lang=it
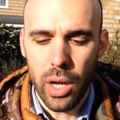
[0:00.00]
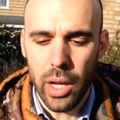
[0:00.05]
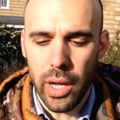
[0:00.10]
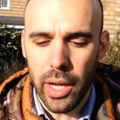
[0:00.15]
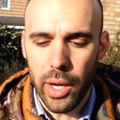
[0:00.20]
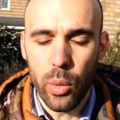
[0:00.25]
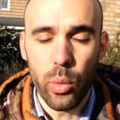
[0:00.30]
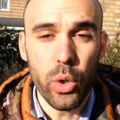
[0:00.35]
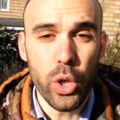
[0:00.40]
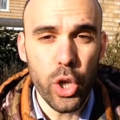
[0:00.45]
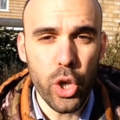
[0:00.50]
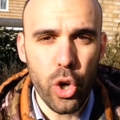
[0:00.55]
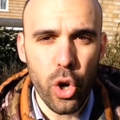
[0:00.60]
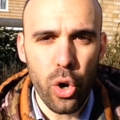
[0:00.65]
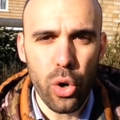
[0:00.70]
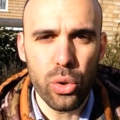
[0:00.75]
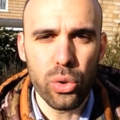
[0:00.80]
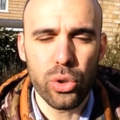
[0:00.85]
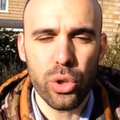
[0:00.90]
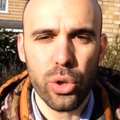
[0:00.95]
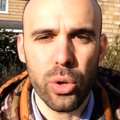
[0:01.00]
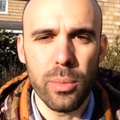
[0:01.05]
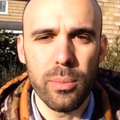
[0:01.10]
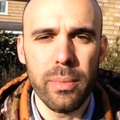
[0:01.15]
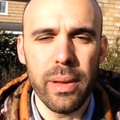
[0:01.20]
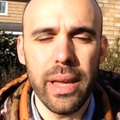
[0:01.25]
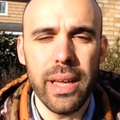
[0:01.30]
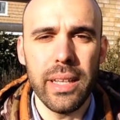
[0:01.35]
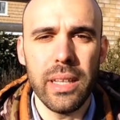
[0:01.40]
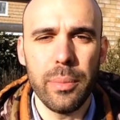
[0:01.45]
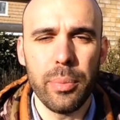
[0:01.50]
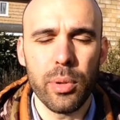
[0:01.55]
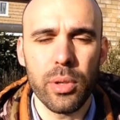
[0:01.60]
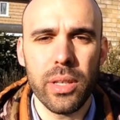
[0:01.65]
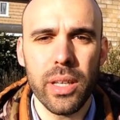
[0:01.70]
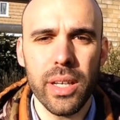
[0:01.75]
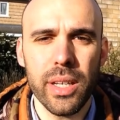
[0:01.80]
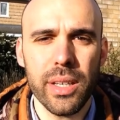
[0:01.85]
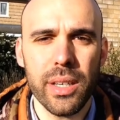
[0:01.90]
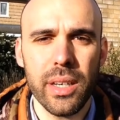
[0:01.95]
eh, un incontro con me, di,
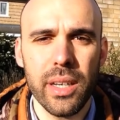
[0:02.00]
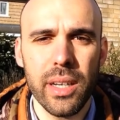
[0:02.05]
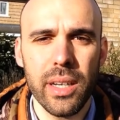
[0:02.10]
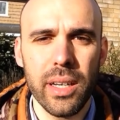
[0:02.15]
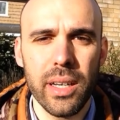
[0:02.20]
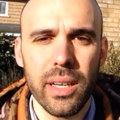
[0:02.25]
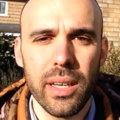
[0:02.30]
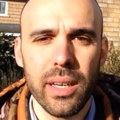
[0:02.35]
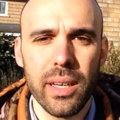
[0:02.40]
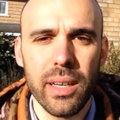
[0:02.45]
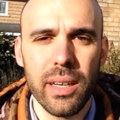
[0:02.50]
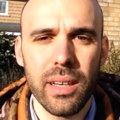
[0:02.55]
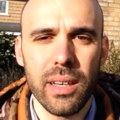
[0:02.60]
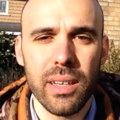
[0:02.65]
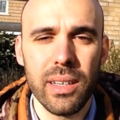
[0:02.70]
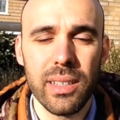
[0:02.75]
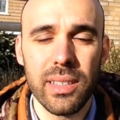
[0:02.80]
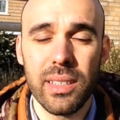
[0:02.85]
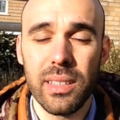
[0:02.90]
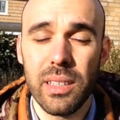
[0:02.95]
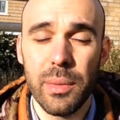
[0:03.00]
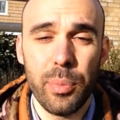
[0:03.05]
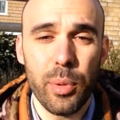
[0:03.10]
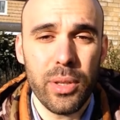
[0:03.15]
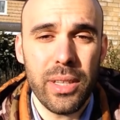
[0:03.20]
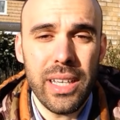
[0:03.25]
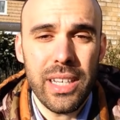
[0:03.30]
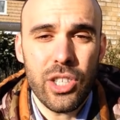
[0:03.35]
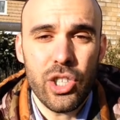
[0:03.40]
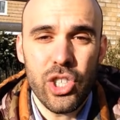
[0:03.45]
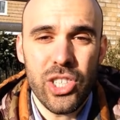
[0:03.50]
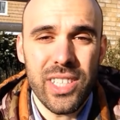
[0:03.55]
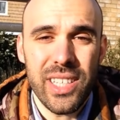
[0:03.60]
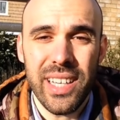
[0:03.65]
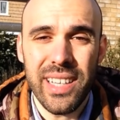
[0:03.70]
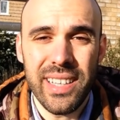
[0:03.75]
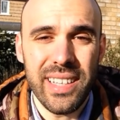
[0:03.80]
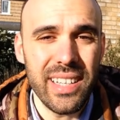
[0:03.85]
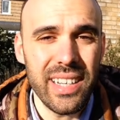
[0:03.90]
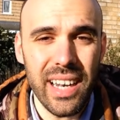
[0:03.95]
poter, eh, di poterci
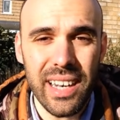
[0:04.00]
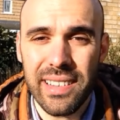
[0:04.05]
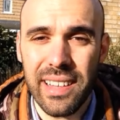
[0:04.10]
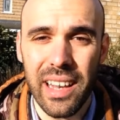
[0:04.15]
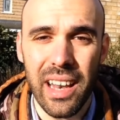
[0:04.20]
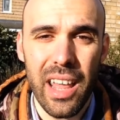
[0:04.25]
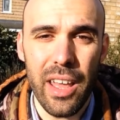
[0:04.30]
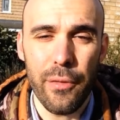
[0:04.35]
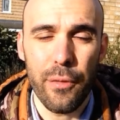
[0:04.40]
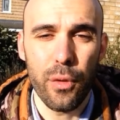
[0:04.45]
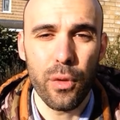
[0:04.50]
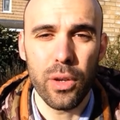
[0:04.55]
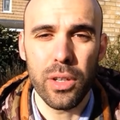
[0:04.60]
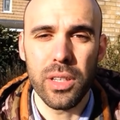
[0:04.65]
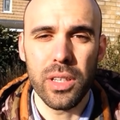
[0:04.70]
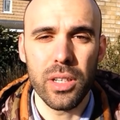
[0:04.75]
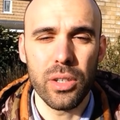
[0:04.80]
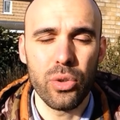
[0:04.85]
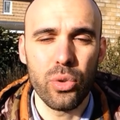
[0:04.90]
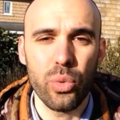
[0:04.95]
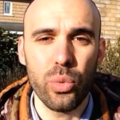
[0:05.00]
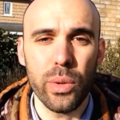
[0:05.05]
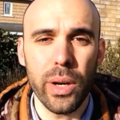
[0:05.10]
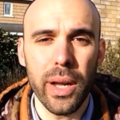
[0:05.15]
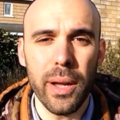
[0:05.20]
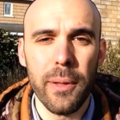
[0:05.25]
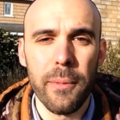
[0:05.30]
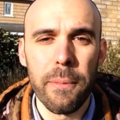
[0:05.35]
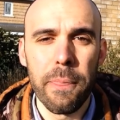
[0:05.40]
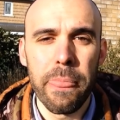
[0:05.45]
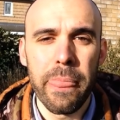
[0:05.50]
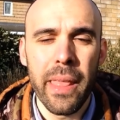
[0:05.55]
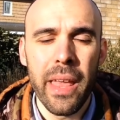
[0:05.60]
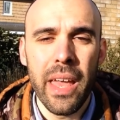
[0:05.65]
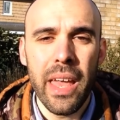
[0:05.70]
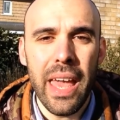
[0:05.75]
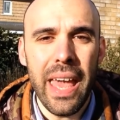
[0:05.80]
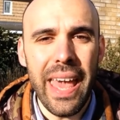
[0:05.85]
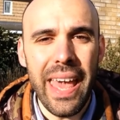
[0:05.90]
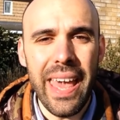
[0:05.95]
sentire al telefono addirittura
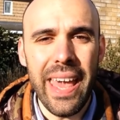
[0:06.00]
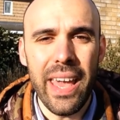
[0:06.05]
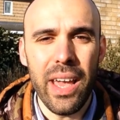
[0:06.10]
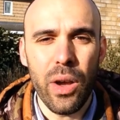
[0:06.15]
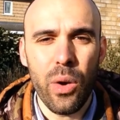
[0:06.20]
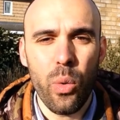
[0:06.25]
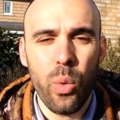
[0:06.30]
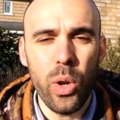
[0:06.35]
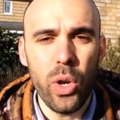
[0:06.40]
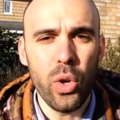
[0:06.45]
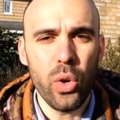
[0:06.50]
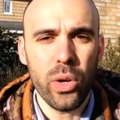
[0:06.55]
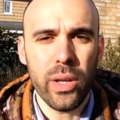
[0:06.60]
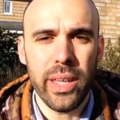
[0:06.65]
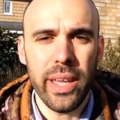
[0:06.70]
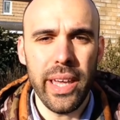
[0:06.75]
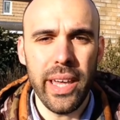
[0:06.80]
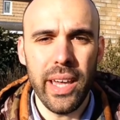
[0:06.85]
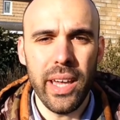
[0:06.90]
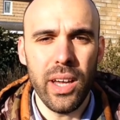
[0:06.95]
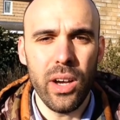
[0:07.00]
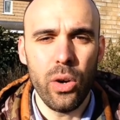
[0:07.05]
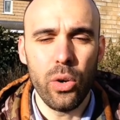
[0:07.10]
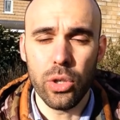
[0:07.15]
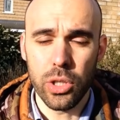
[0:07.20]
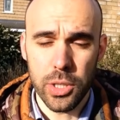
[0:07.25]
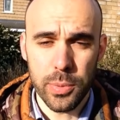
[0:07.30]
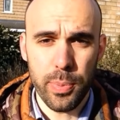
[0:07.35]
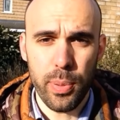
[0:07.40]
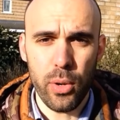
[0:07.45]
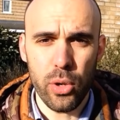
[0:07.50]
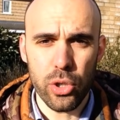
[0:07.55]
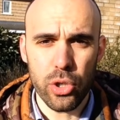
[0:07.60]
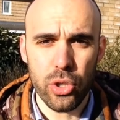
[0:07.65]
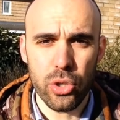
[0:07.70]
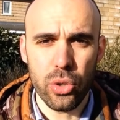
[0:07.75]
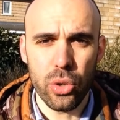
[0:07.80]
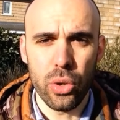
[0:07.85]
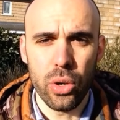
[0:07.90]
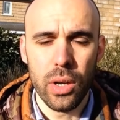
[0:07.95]
e quello che ho
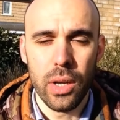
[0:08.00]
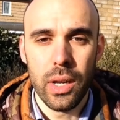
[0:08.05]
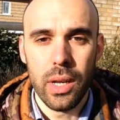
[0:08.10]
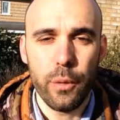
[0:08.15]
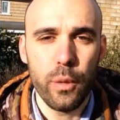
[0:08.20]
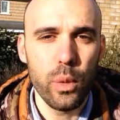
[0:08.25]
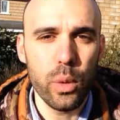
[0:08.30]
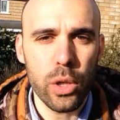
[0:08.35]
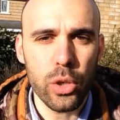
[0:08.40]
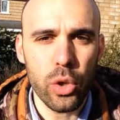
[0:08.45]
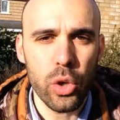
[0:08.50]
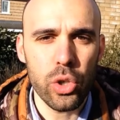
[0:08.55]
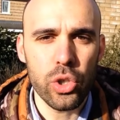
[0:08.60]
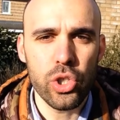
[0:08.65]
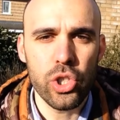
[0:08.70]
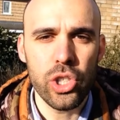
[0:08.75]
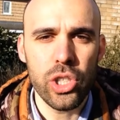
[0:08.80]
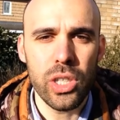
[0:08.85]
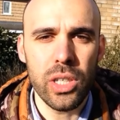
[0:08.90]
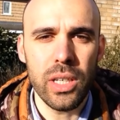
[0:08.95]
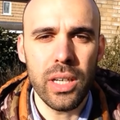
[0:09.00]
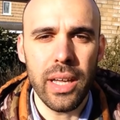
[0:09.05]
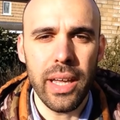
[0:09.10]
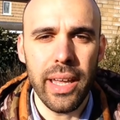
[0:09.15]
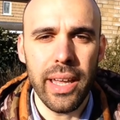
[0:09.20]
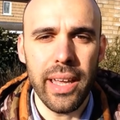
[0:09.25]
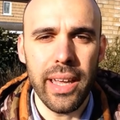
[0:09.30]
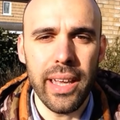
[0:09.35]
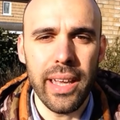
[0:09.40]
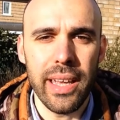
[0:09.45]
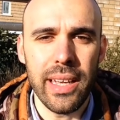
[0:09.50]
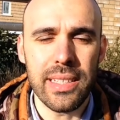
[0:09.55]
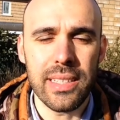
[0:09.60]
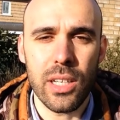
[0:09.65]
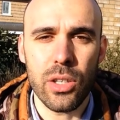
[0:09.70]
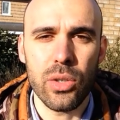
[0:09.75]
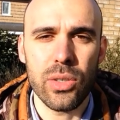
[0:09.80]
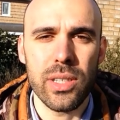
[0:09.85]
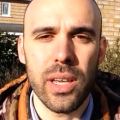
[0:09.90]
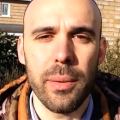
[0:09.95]
risposto fino ad oggi è
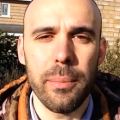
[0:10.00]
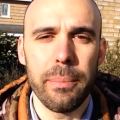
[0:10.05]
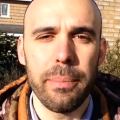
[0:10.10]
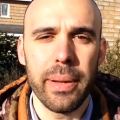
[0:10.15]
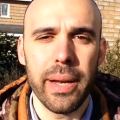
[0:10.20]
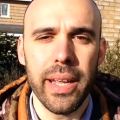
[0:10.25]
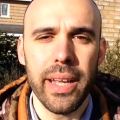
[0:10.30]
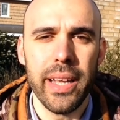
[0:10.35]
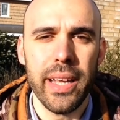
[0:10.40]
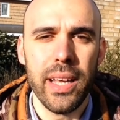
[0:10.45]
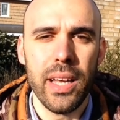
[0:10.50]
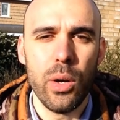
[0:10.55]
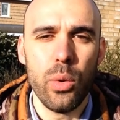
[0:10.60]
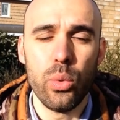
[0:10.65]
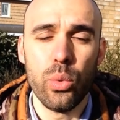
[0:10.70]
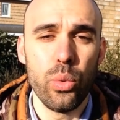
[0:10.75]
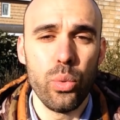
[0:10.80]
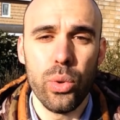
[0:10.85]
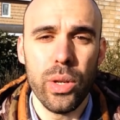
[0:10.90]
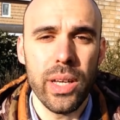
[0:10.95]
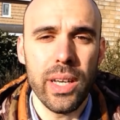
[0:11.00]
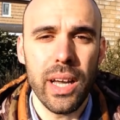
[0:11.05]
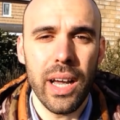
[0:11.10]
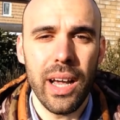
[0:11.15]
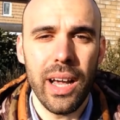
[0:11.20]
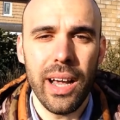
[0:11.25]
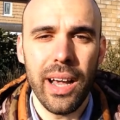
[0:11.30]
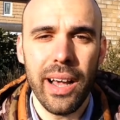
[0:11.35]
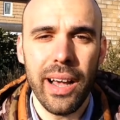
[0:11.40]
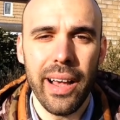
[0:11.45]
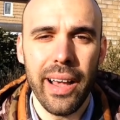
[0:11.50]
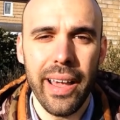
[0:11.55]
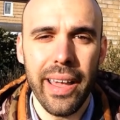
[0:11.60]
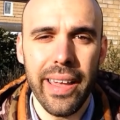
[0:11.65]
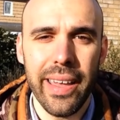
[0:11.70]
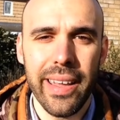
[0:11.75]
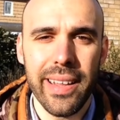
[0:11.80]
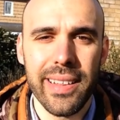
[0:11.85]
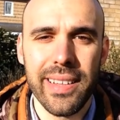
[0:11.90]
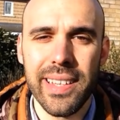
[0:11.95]
stato sempre un'unica
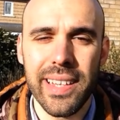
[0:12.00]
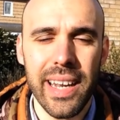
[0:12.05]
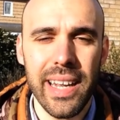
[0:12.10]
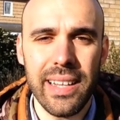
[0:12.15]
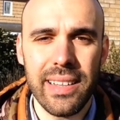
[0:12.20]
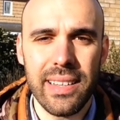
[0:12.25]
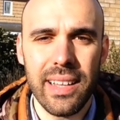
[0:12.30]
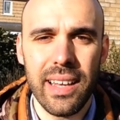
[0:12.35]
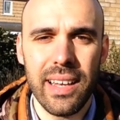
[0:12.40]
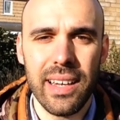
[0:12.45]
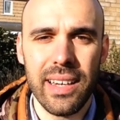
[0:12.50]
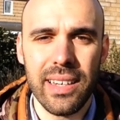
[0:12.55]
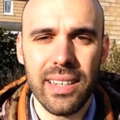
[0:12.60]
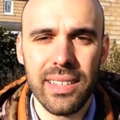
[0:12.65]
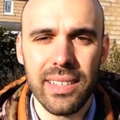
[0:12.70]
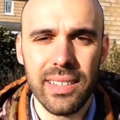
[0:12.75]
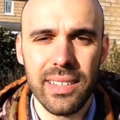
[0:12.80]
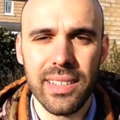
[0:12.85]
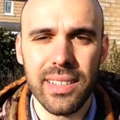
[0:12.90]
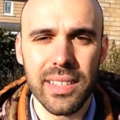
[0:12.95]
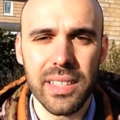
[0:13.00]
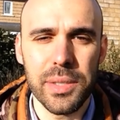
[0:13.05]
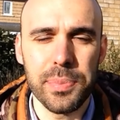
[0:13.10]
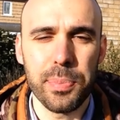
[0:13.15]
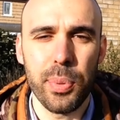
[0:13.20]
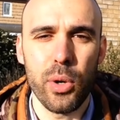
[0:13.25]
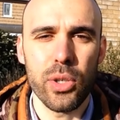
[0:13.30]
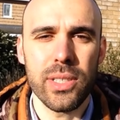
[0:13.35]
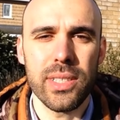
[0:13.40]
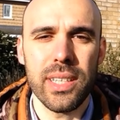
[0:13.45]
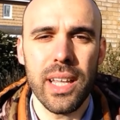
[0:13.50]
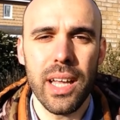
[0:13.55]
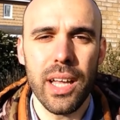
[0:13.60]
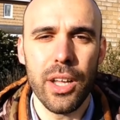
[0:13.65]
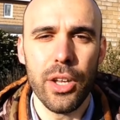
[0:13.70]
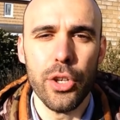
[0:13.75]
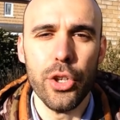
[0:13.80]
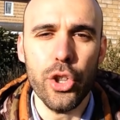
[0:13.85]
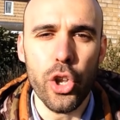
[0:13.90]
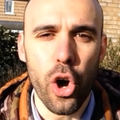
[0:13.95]
e diretta eh,
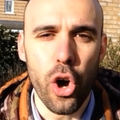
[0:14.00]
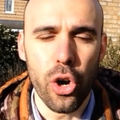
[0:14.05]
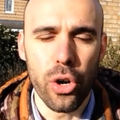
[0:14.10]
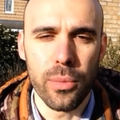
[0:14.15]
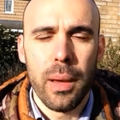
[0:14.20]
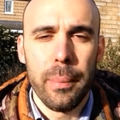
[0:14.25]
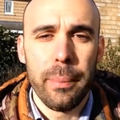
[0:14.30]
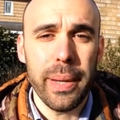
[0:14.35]
risposta no.